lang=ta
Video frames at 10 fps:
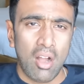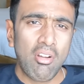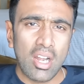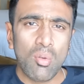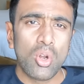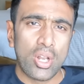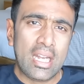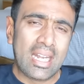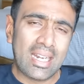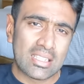அவங்களாம் அவங்களோட
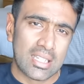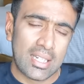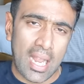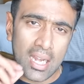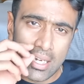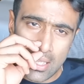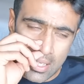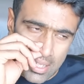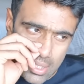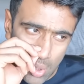இன்டர்நேஷ்னல்
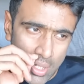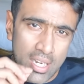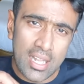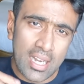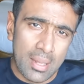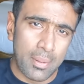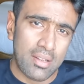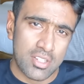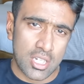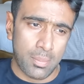கேலண்டரை ஆல்ரெடி ரெடி
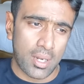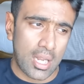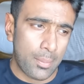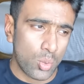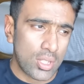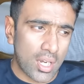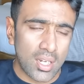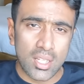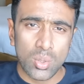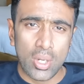பண்ணி வச்சுருப்பாங்க இப்போ
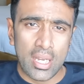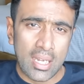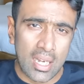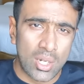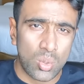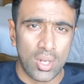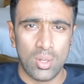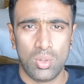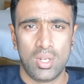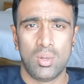உதாரணத்துக்கு ஒரு இங்கிலாந்து கூட
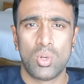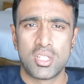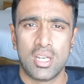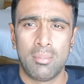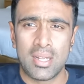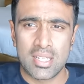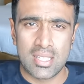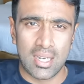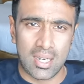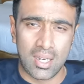ஒரு ஒரு சில
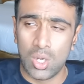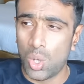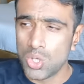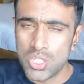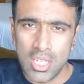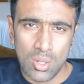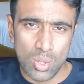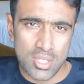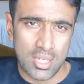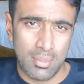மேட்சஸ் ஆடுறாங்க ஆஸ்திரேலியா
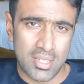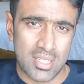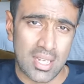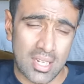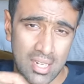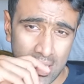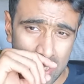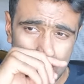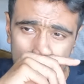ஒரு சில மேட்சஸ் ஆடுறாங்க